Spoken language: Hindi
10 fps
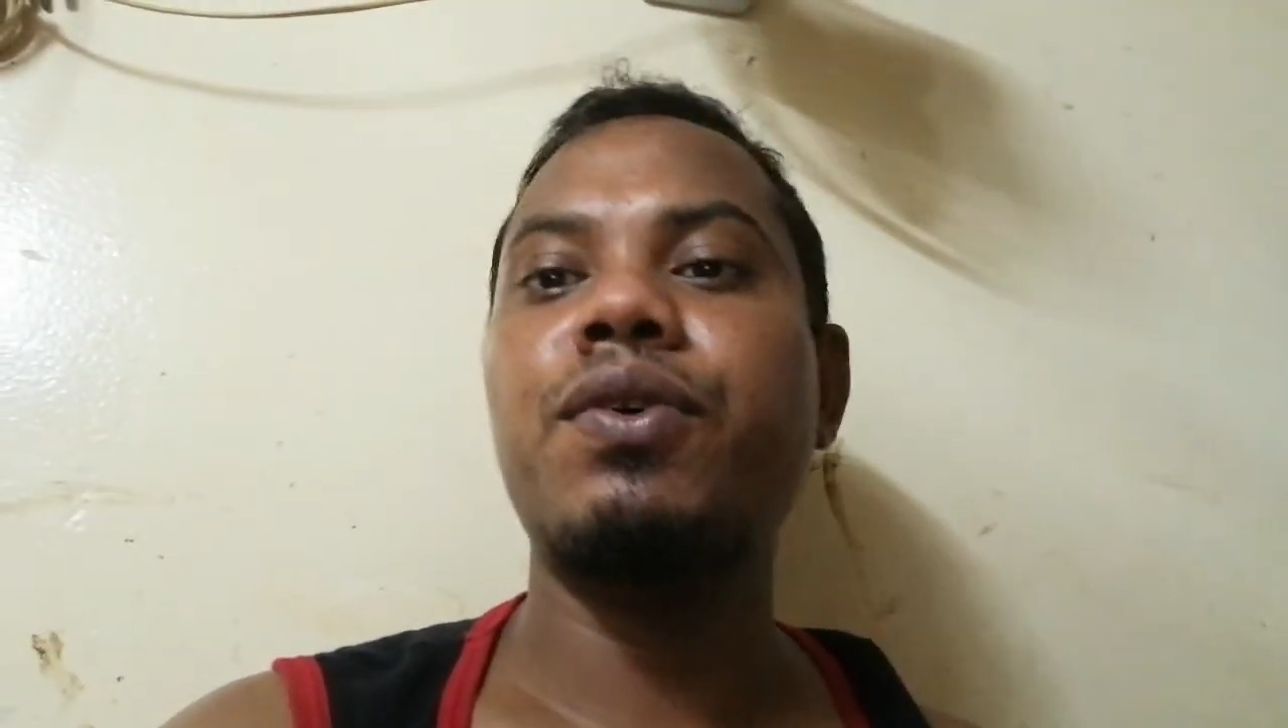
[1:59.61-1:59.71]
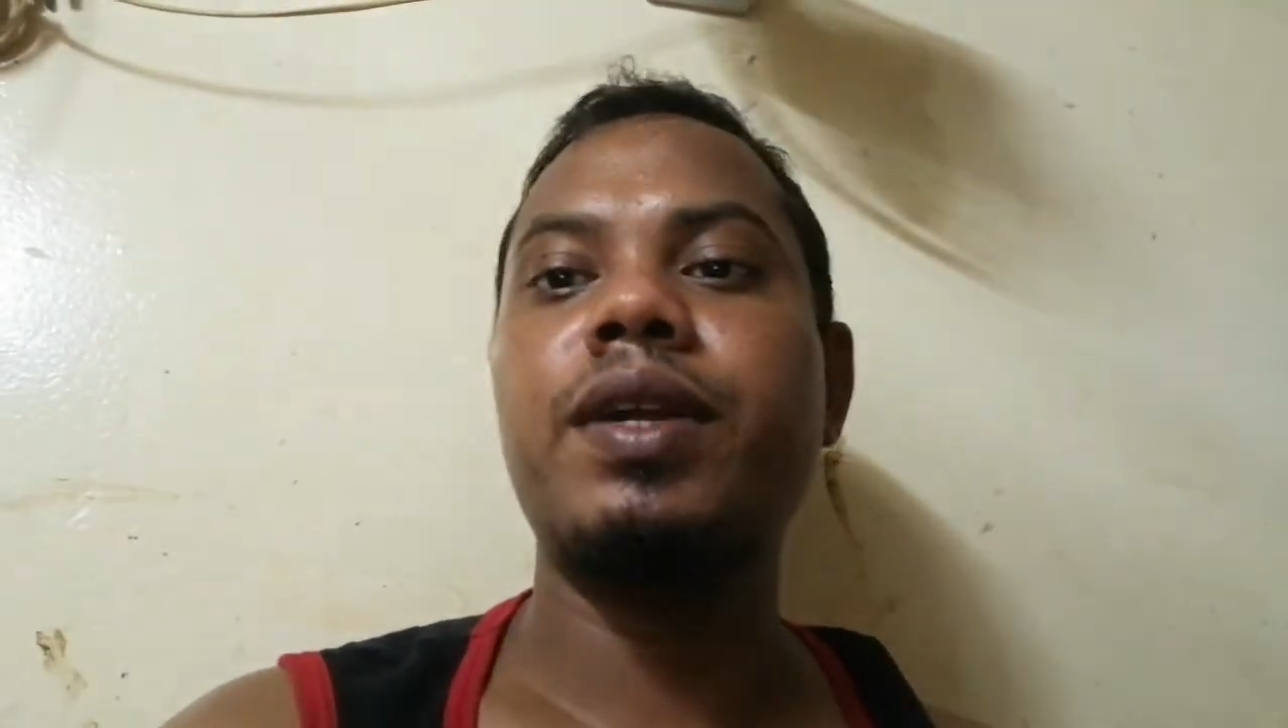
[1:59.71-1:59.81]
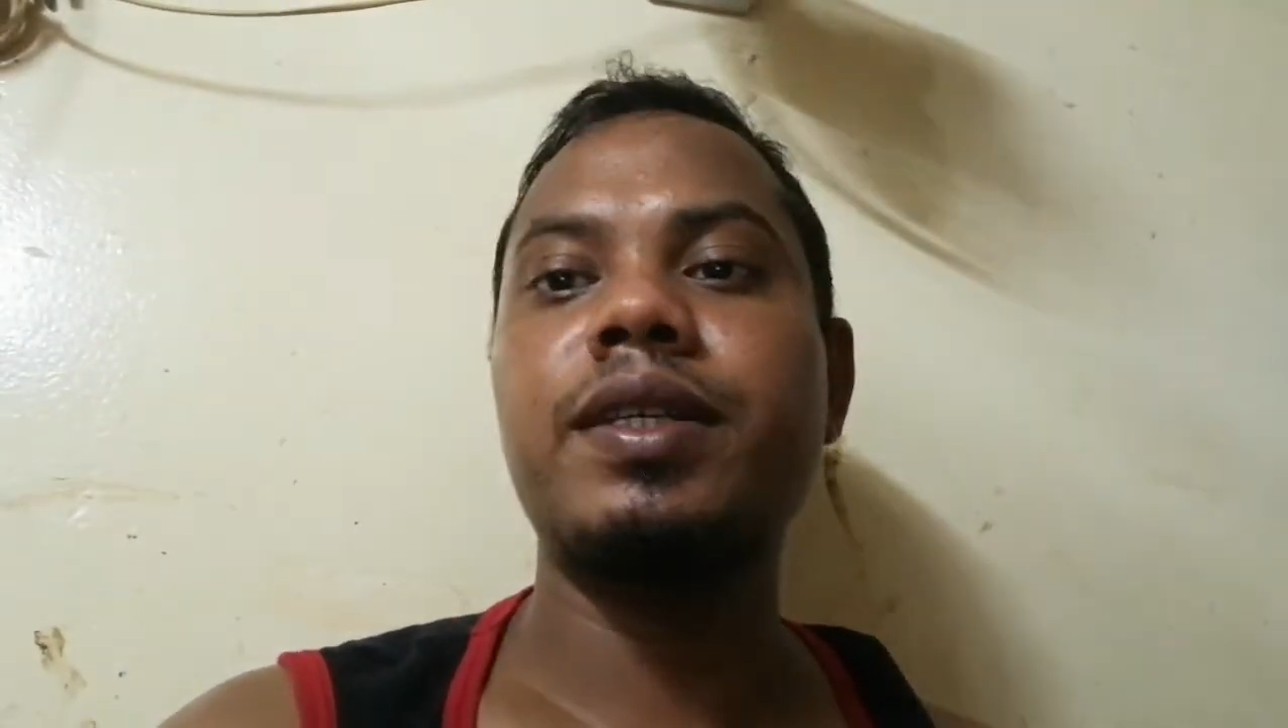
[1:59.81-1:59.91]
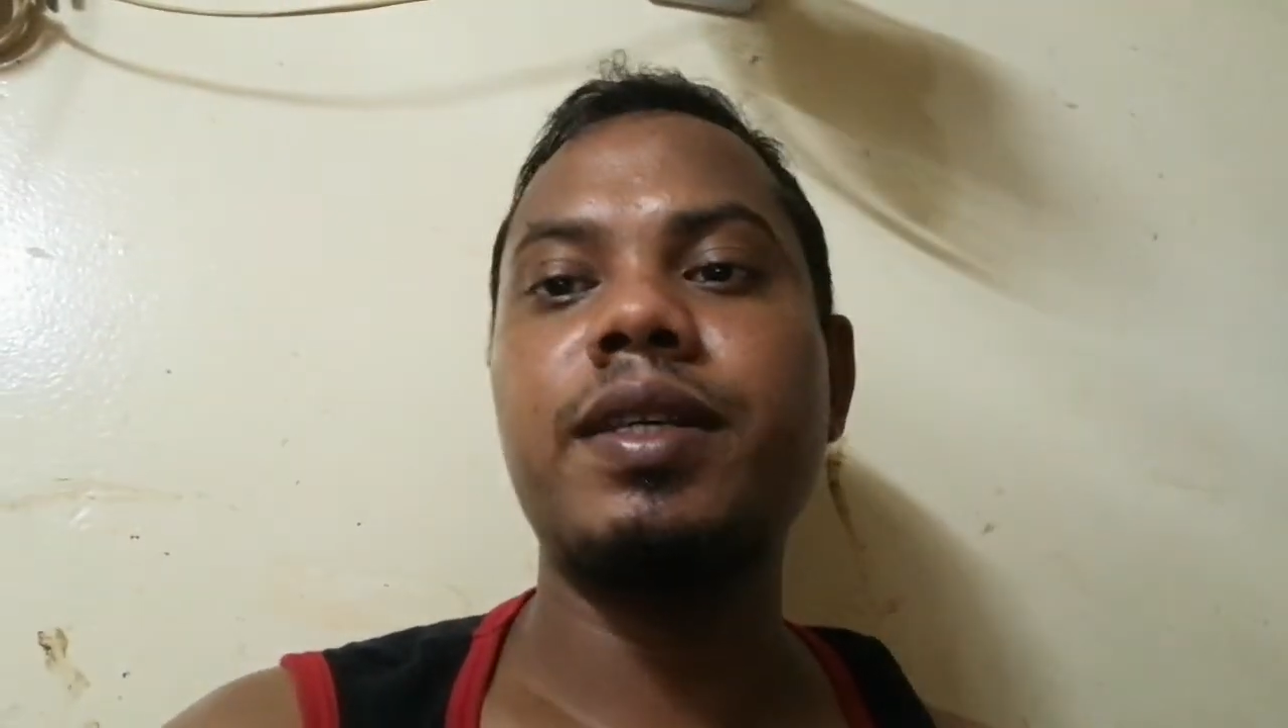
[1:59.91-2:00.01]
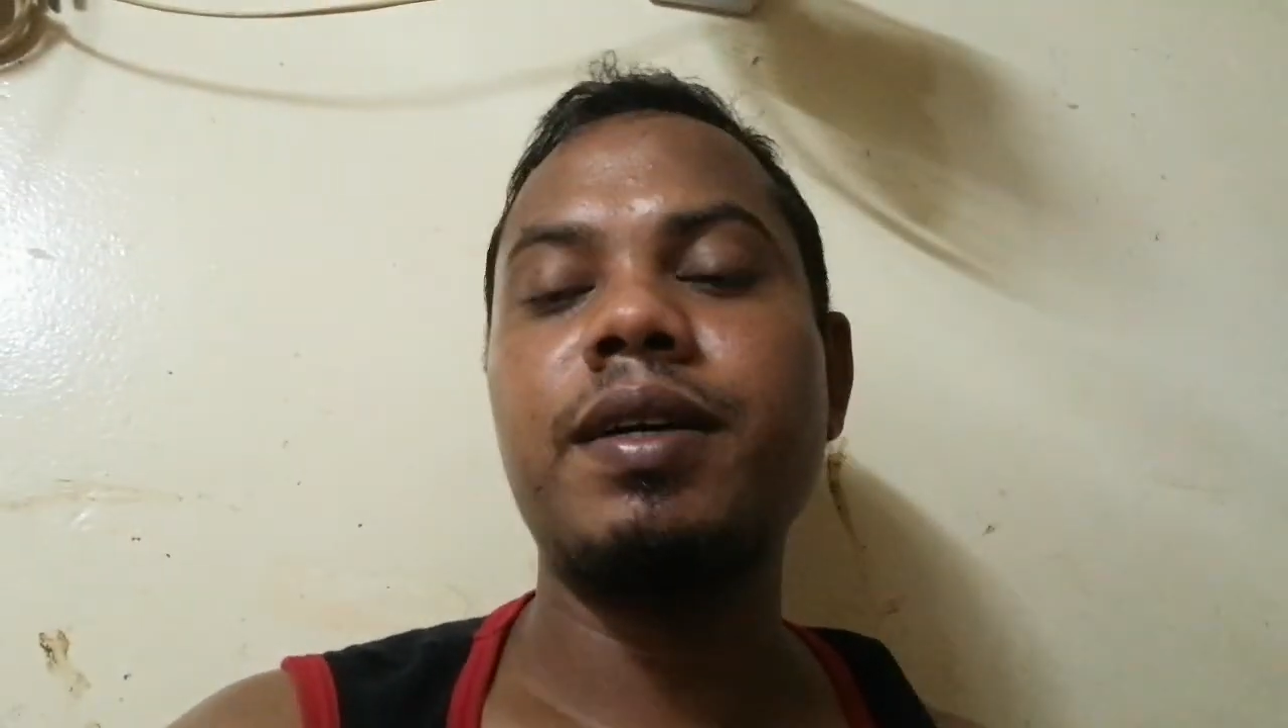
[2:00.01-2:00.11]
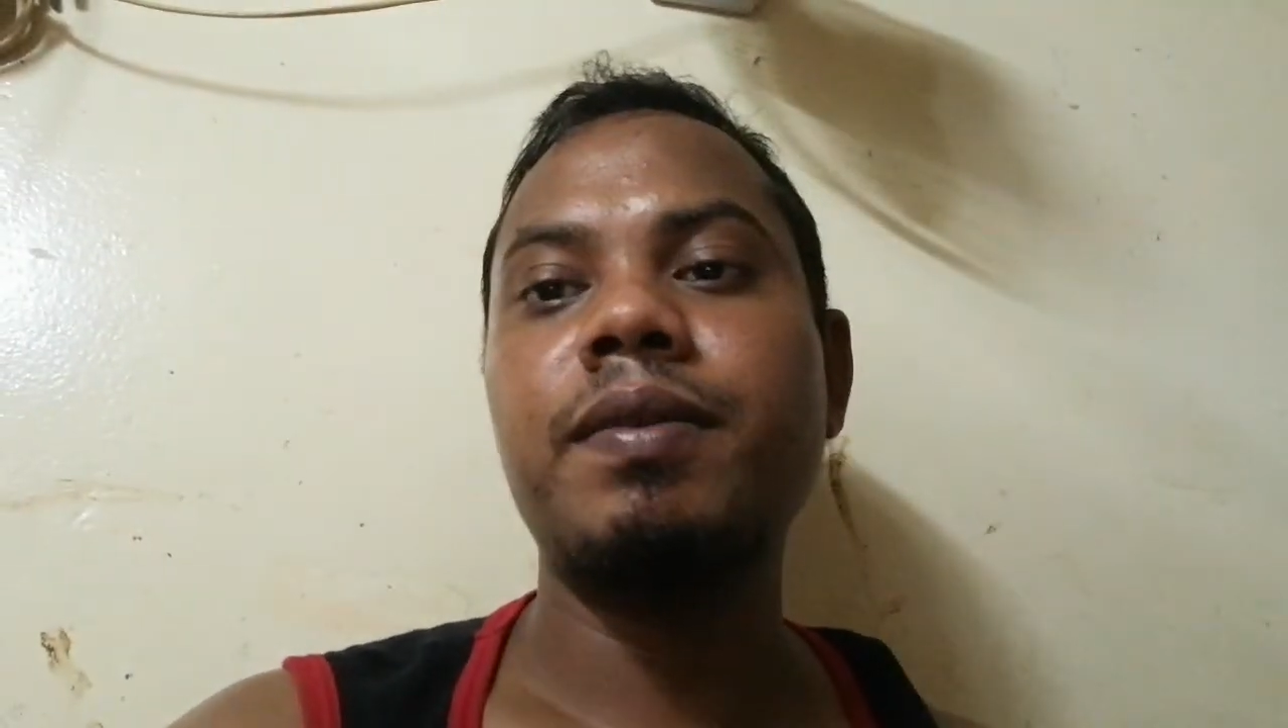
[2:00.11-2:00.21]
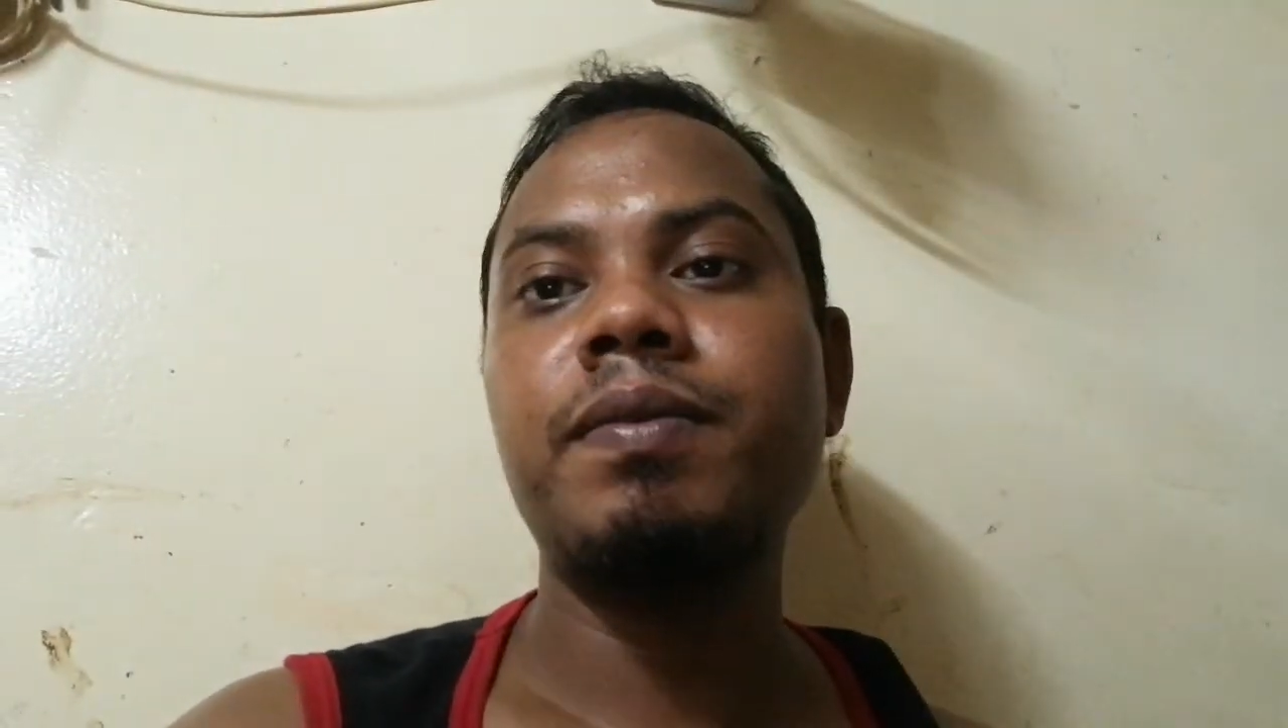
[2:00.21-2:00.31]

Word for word: हो रहा ऐसा